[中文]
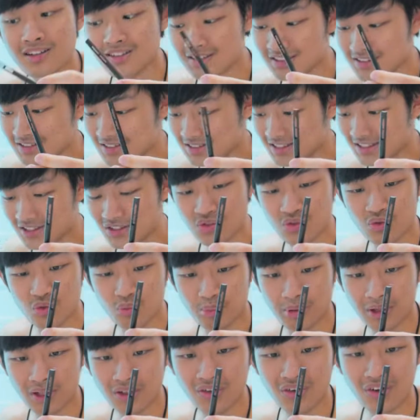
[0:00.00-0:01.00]
是金属
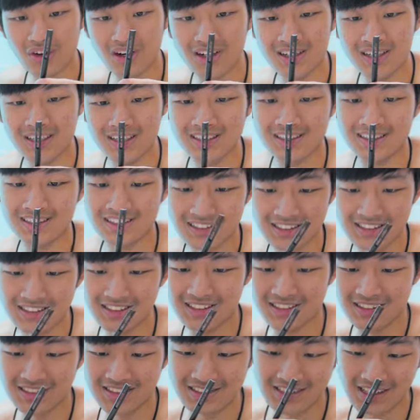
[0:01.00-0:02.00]
边框哎，这真的
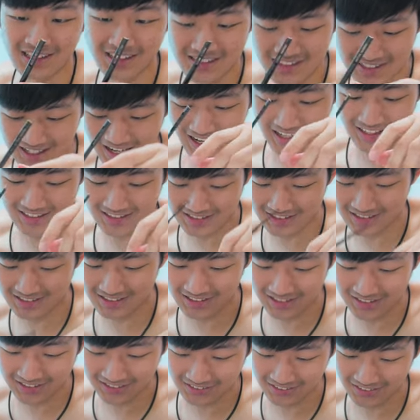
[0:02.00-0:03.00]
真材实
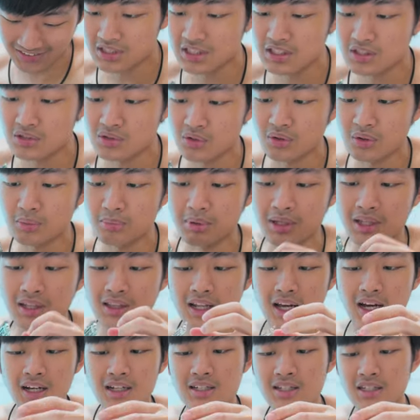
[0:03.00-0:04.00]
料。其中一边
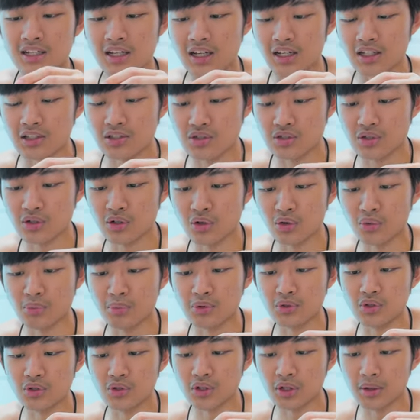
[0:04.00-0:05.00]
拿起来之后，我
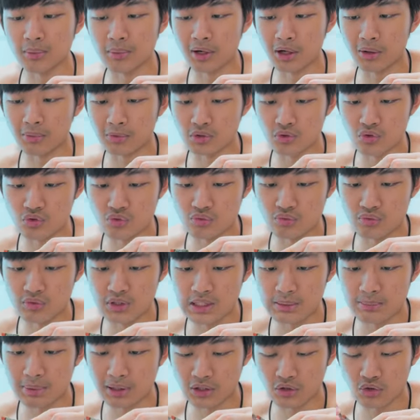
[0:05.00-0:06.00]
们就可以把我们的主
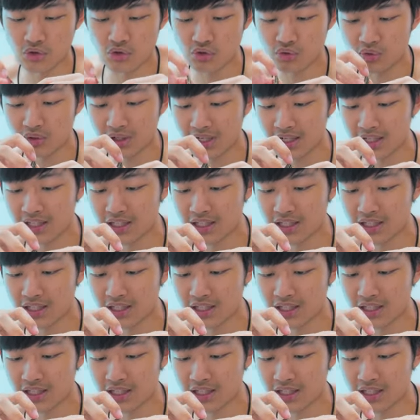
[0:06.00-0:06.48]
机板顺